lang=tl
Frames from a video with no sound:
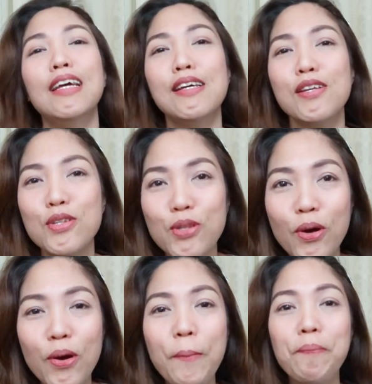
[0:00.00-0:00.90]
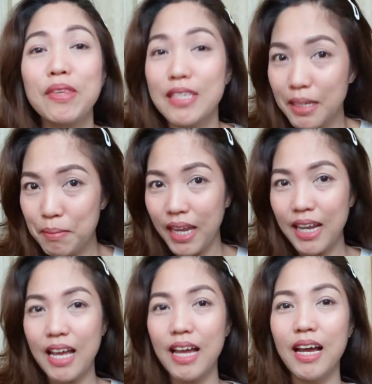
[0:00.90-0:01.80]
So, saribigay
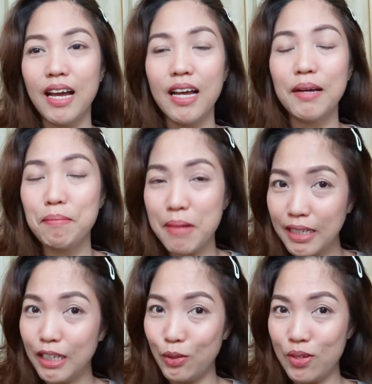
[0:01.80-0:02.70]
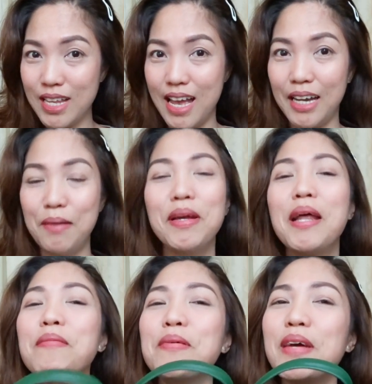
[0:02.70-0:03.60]
na bag na to sa akin.
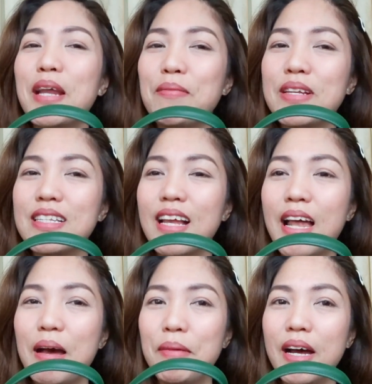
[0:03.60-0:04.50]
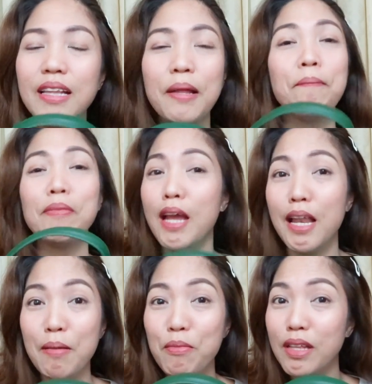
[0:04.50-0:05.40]
Maraming maraming salamat.
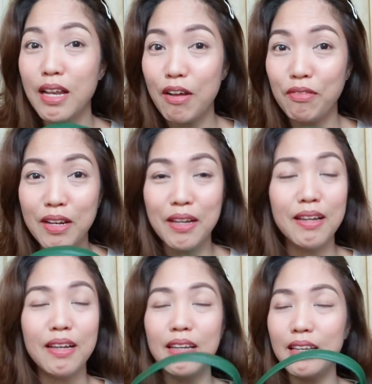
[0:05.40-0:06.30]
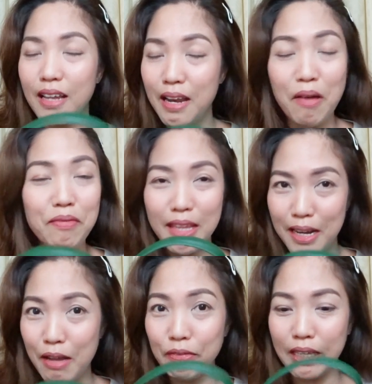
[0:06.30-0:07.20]
Alam mo na love na, na love na
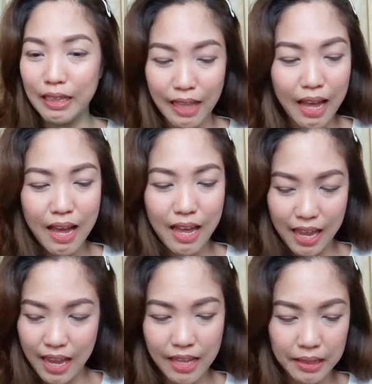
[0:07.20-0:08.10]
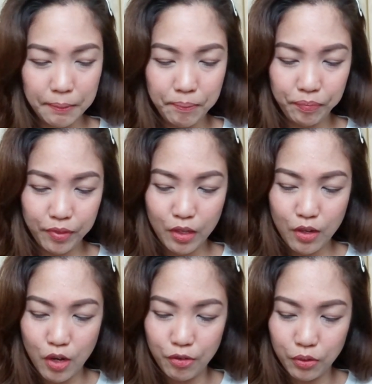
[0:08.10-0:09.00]
love kita. And,
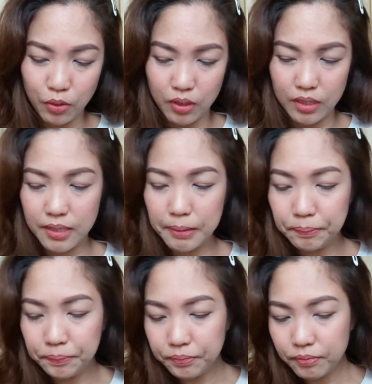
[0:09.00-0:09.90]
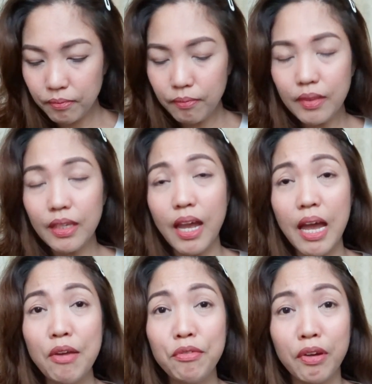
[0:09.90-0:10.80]
of course,
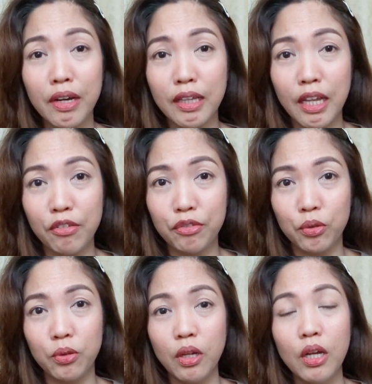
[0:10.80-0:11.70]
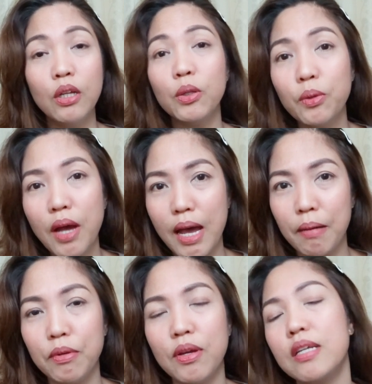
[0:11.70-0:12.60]
I'm very thankful to have
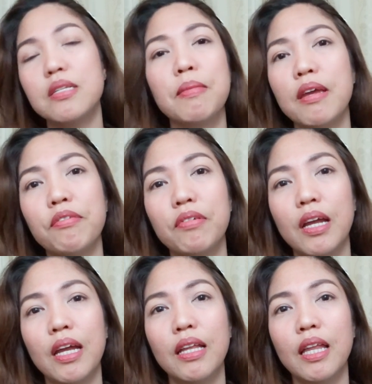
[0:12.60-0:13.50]
you as my friend.